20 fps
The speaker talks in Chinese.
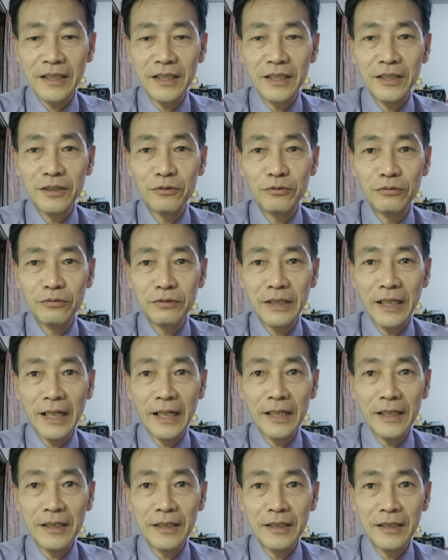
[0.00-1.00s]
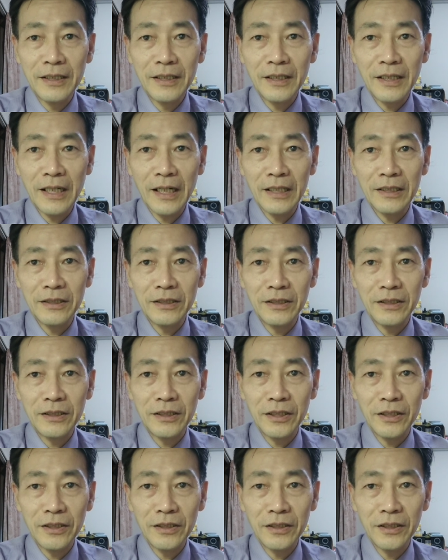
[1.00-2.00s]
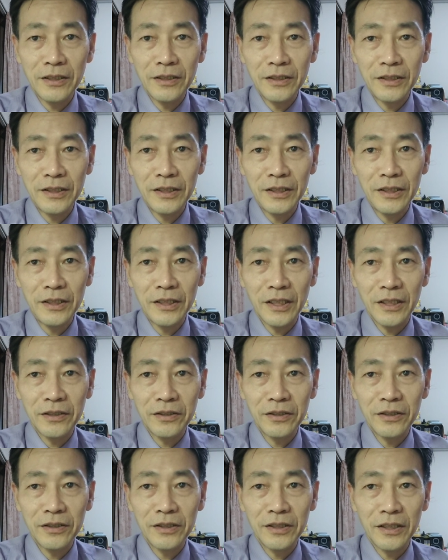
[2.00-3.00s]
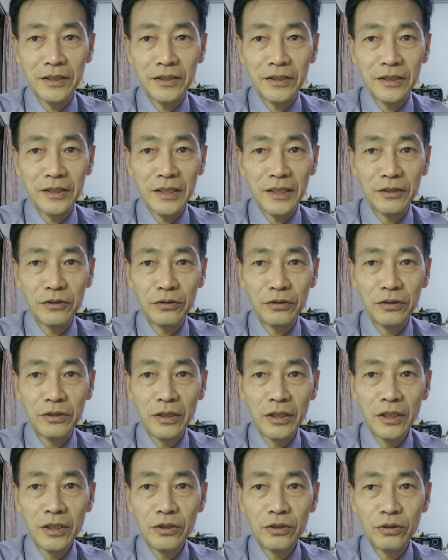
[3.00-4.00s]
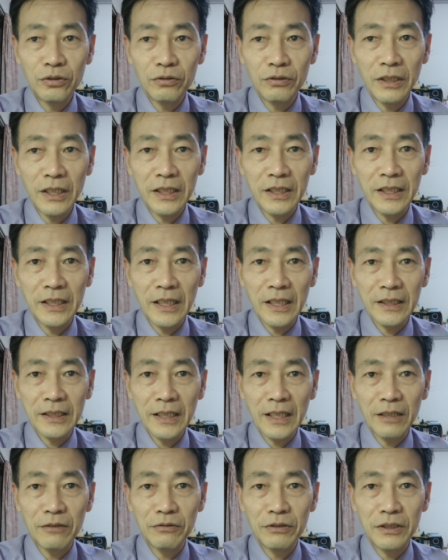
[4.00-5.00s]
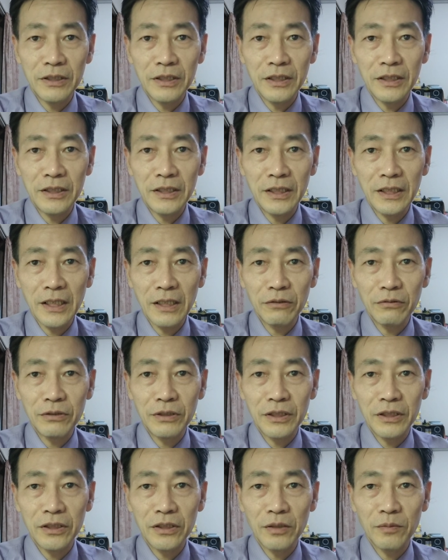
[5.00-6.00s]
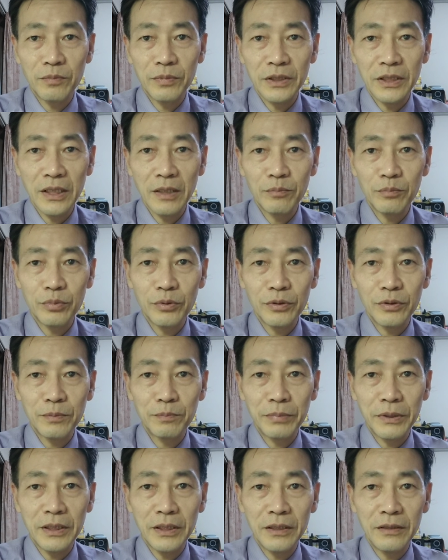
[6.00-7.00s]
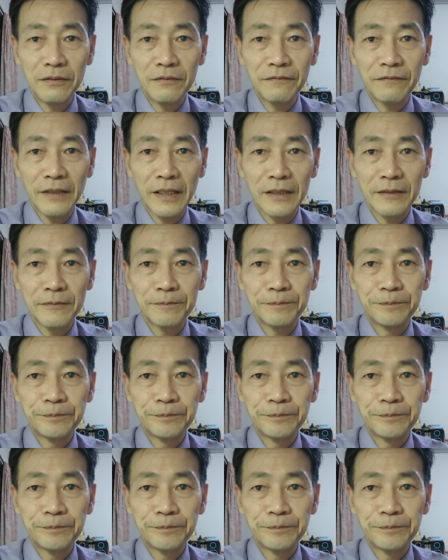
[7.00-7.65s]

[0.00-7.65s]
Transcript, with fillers: 的一个舞台，感情和金钱是人世间主要的两大问题，其他的问题就比较不频繁。